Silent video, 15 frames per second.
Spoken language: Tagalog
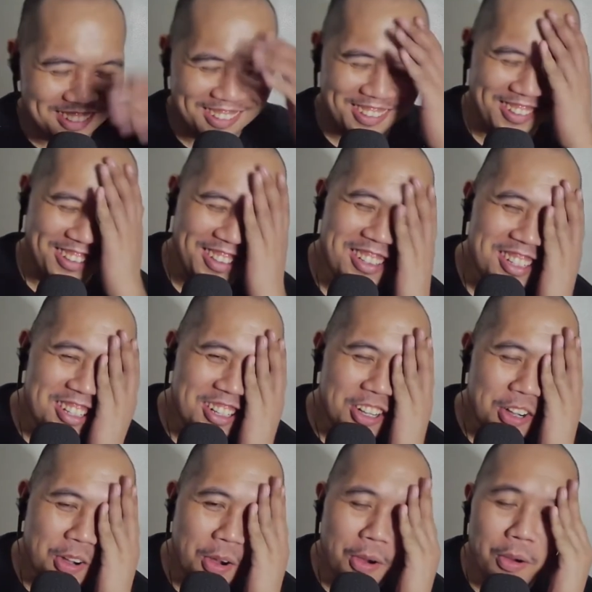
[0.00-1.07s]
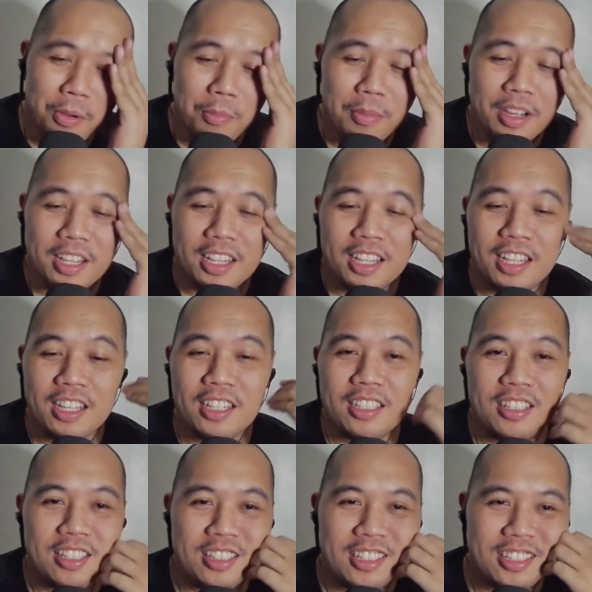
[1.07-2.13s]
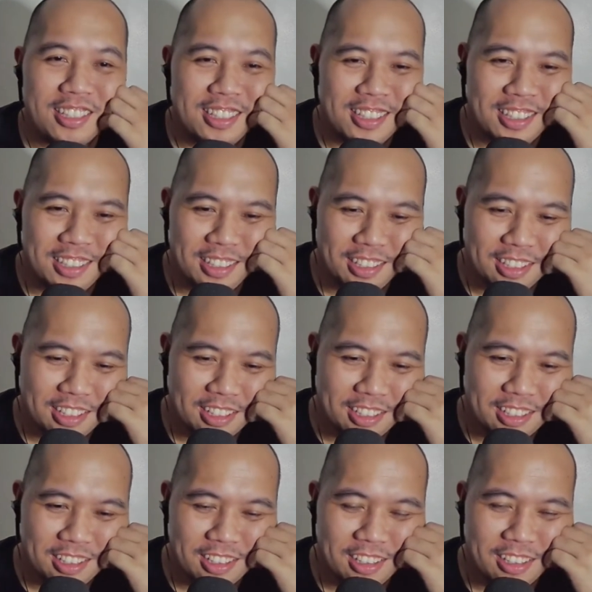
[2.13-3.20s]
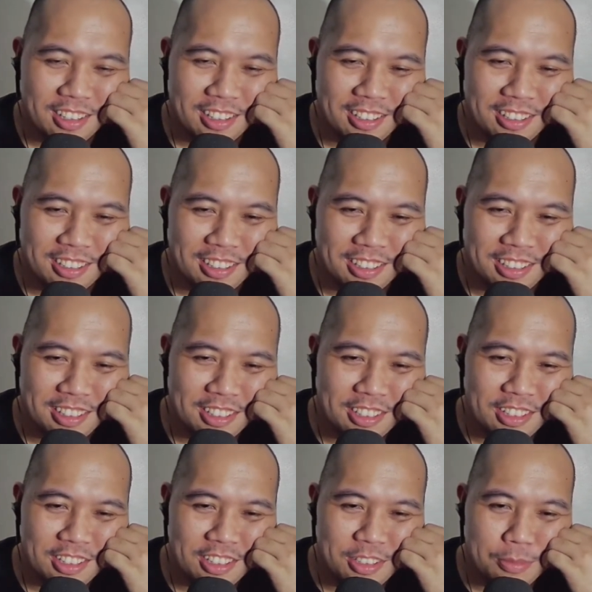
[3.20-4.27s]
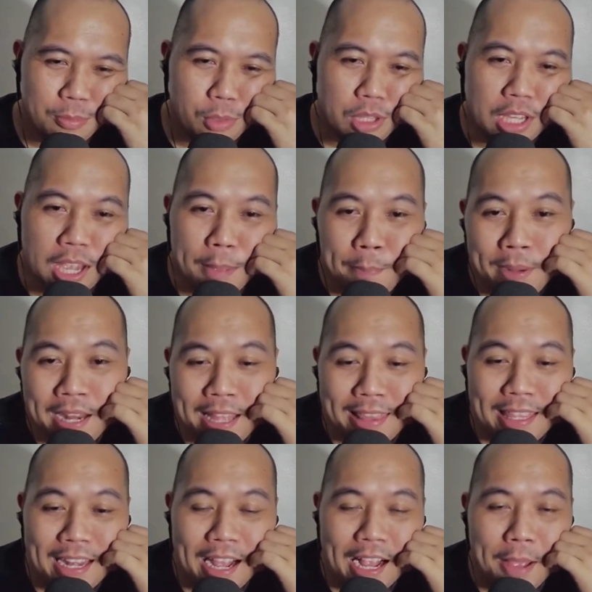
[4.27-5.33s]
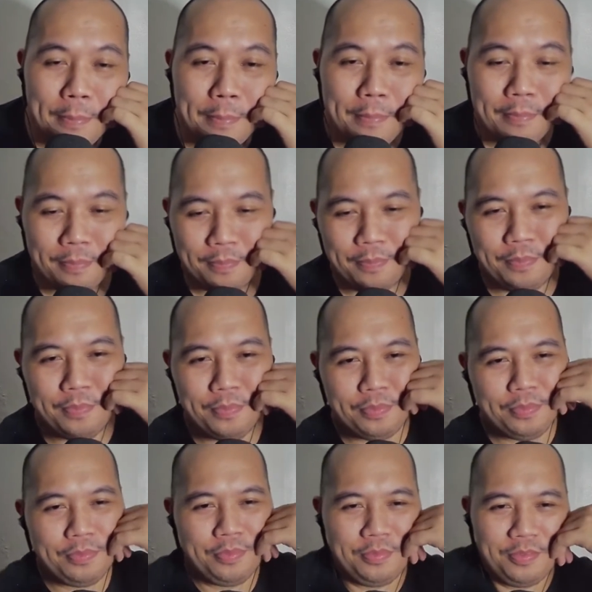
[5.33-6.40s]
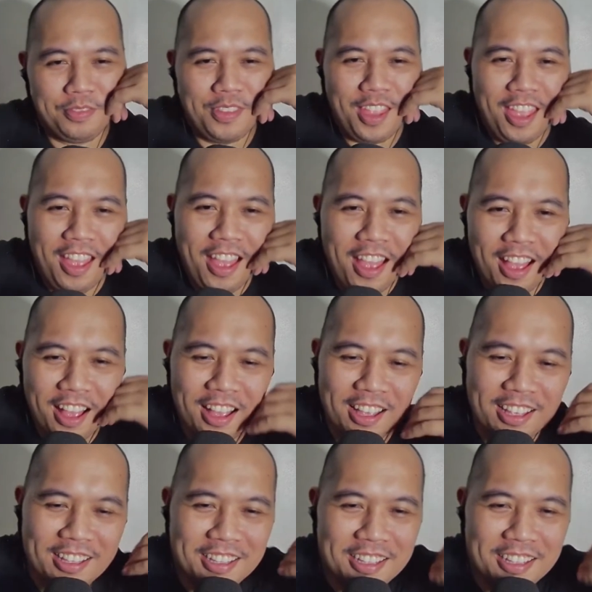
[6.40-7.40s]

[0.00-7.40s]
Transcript: a personal questions. Oh my God. Sungit naman ito. Sorry Hindi nga po, pinatira ka- nag lang po. My bad.